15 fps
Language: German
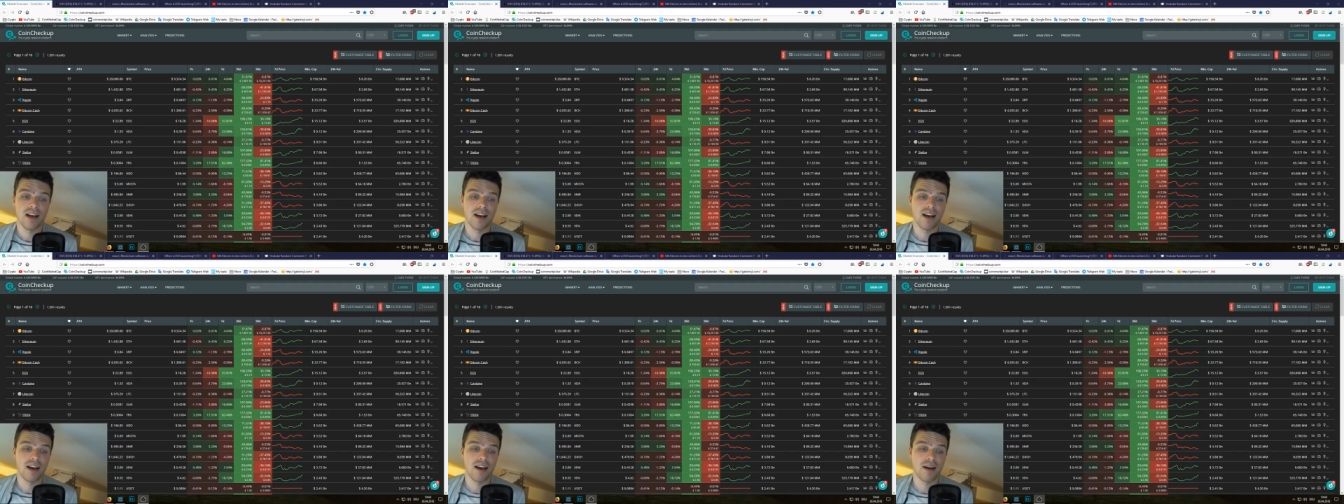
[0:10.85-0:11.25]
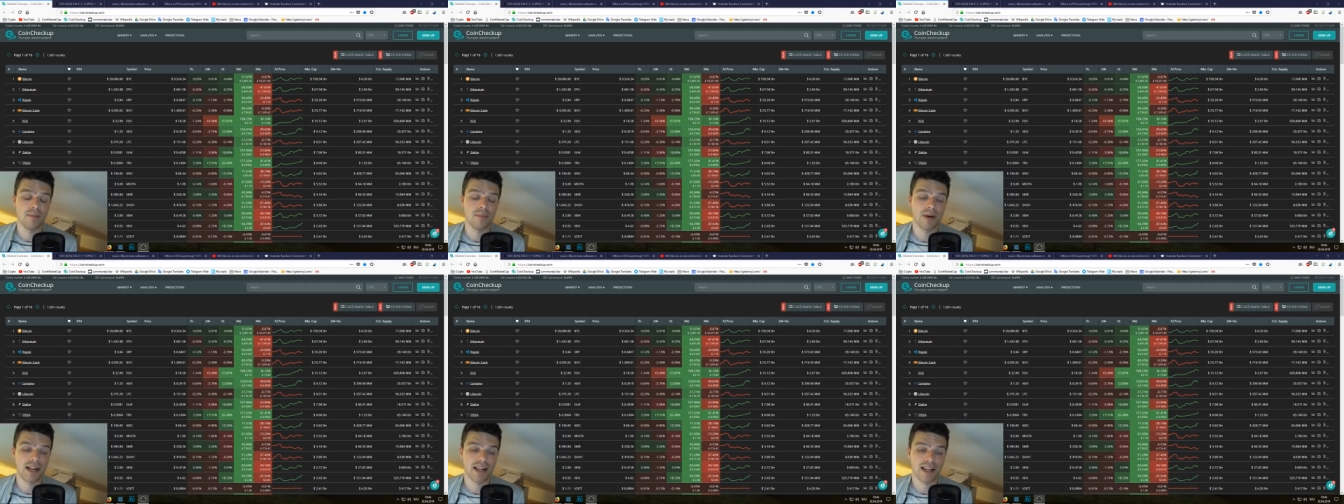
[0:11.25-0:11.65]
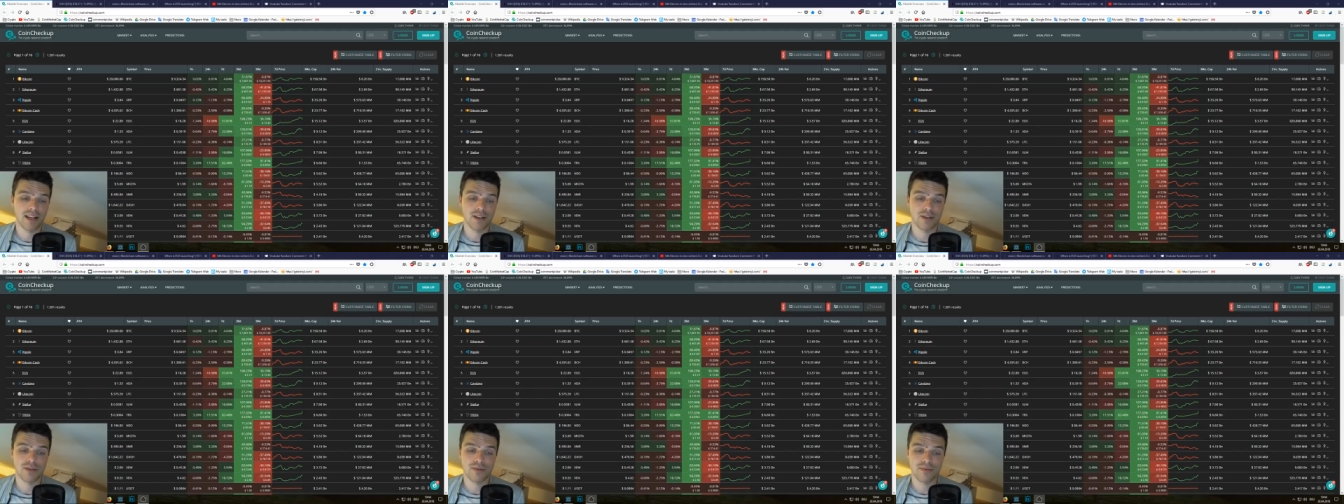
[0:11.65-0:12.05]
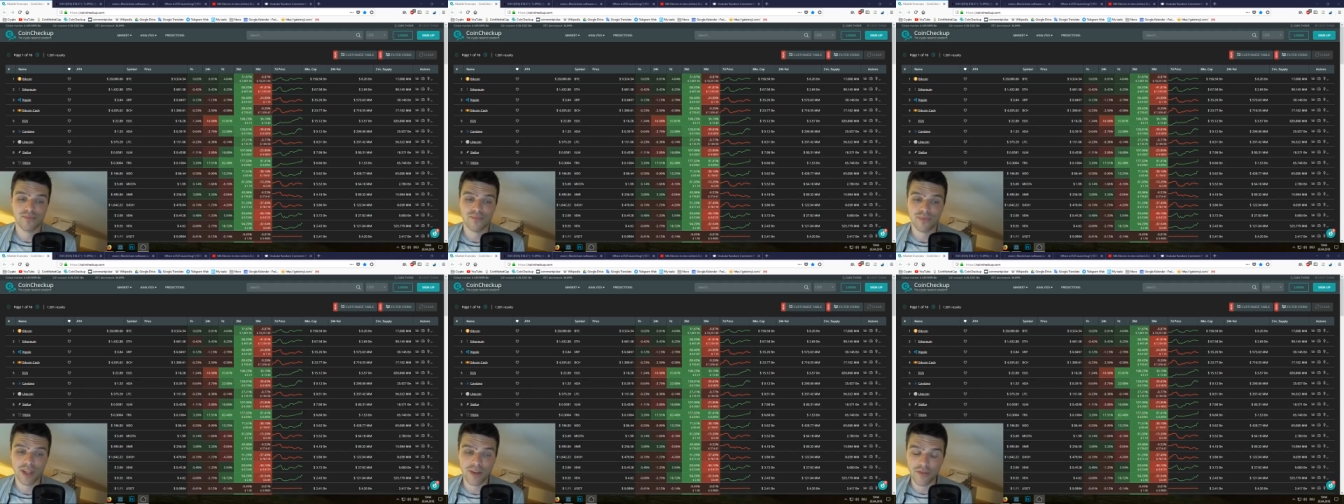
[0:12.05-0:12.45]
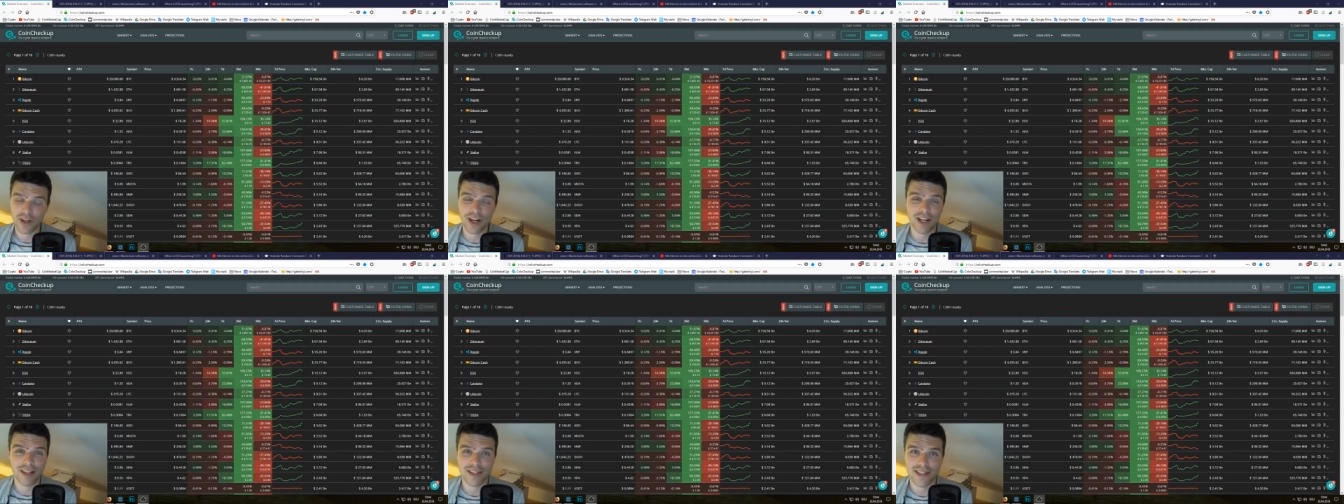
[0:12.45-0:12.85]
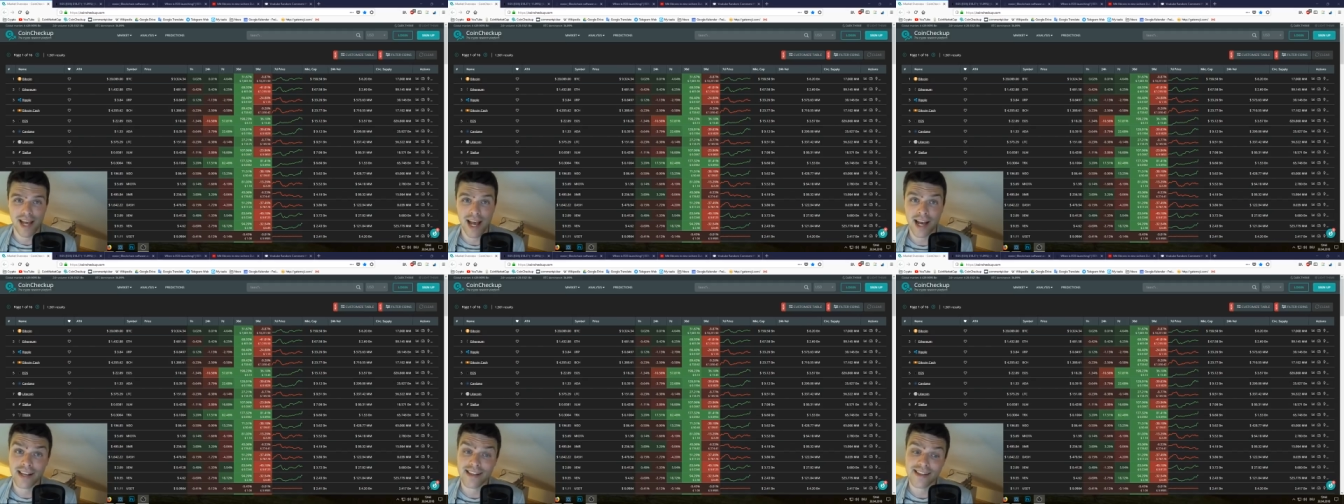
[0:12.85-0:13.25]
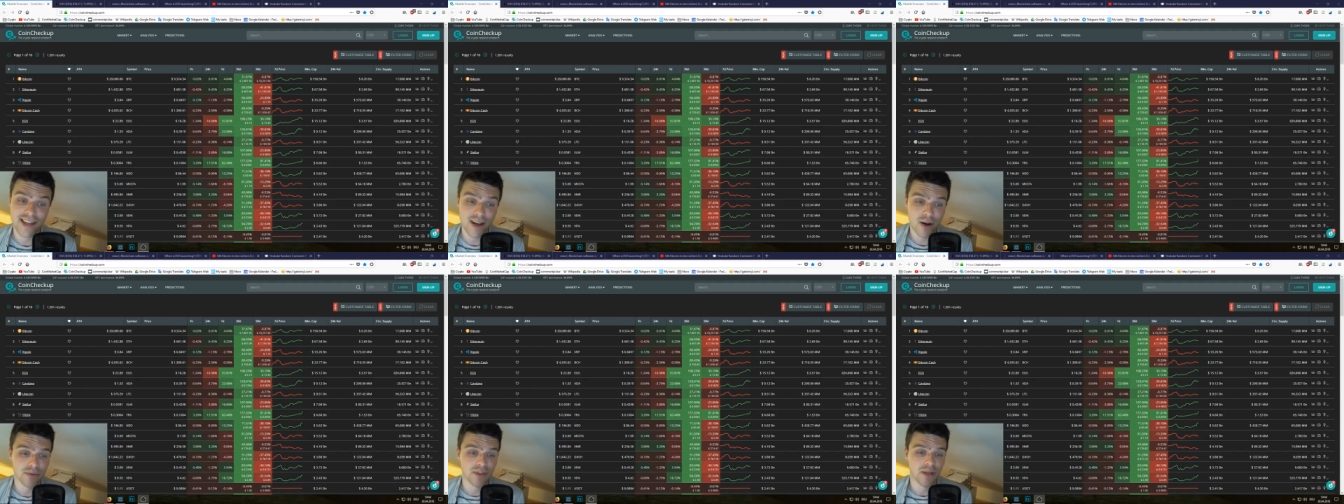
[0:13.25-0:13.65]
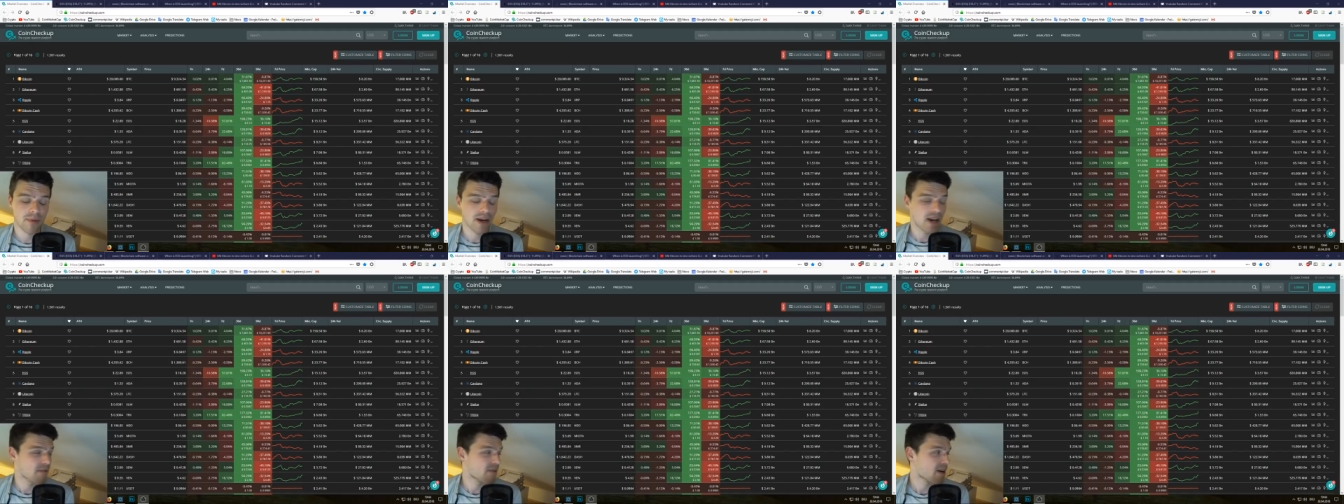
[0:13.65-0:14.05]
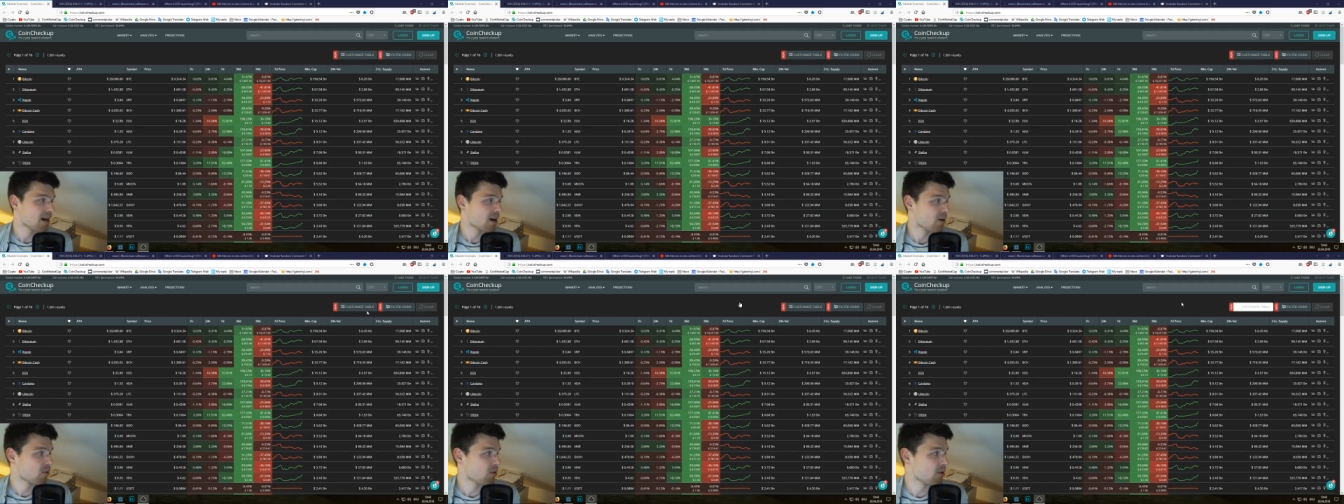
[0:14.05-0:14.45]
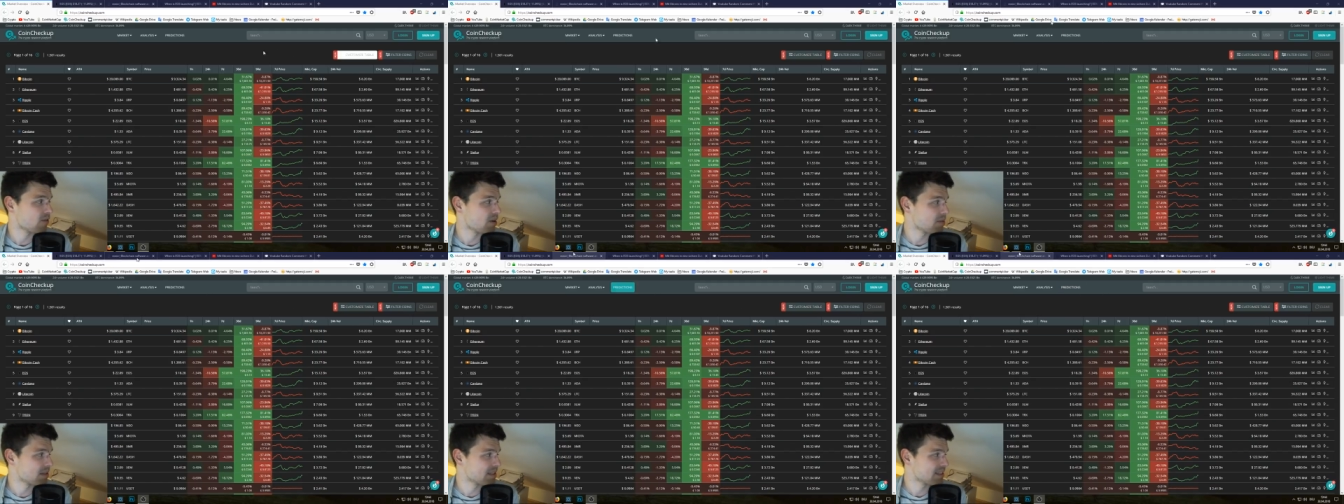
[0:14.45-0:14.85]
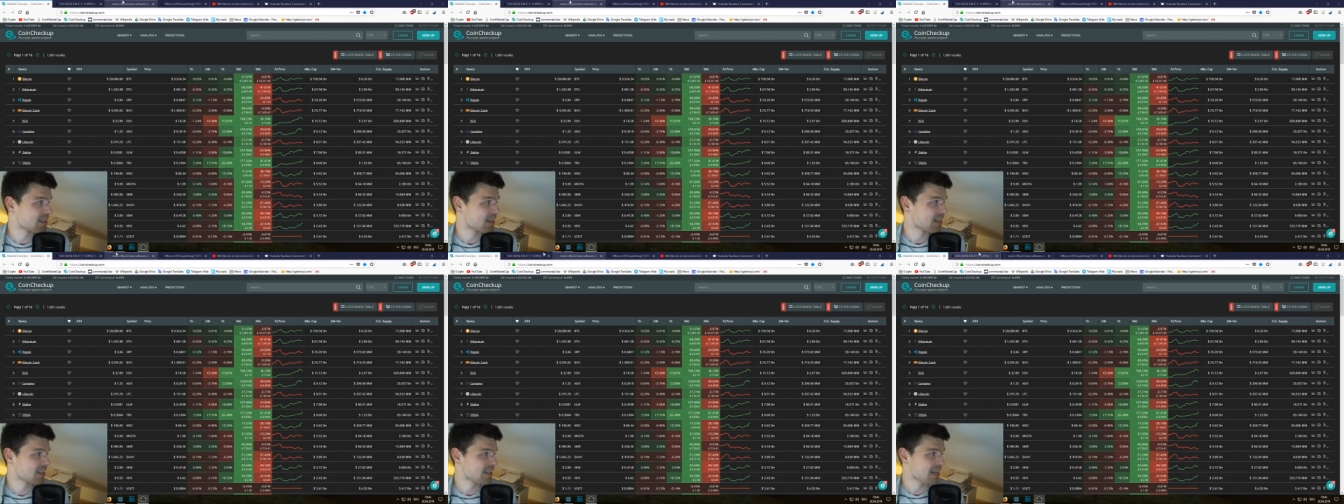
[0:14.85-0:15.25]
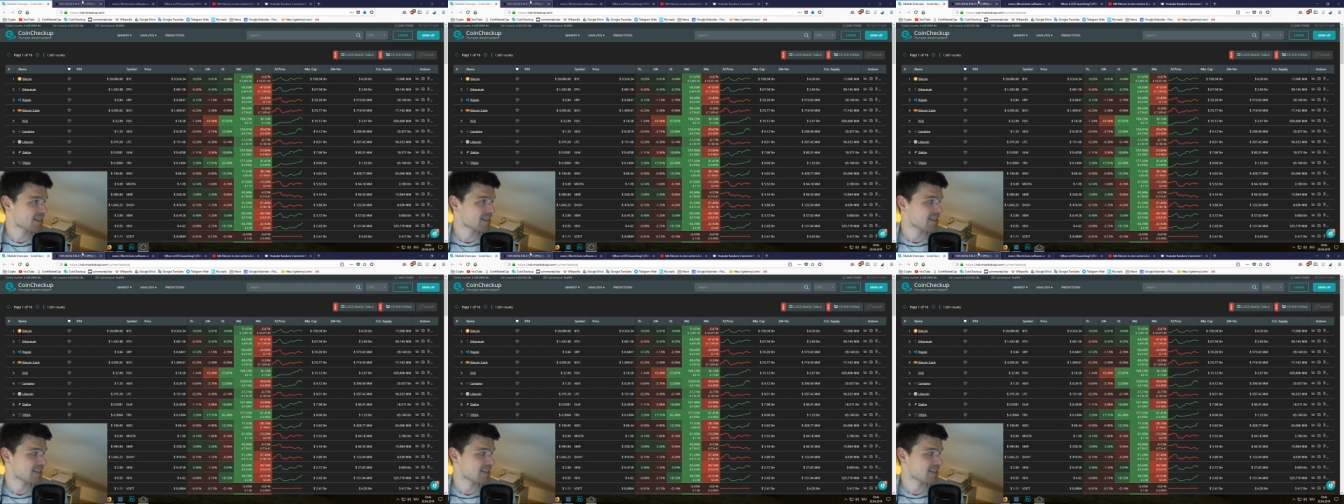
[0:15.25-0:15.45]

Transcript: äh, bei den Gewinnern des Tages sehr oft dabei war. Und wenn man sich dann jetzt